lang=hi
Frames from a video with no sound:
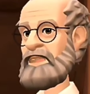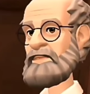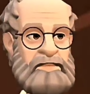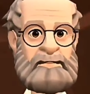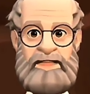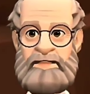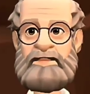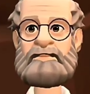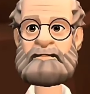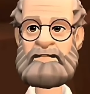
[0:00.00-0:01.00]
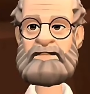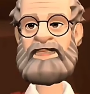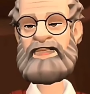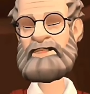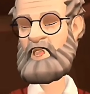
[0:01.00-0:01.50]
ठीक है
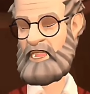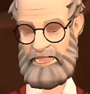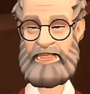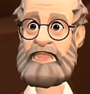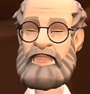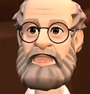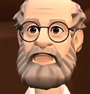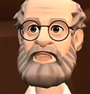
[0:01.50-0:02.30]
ध्यान रखना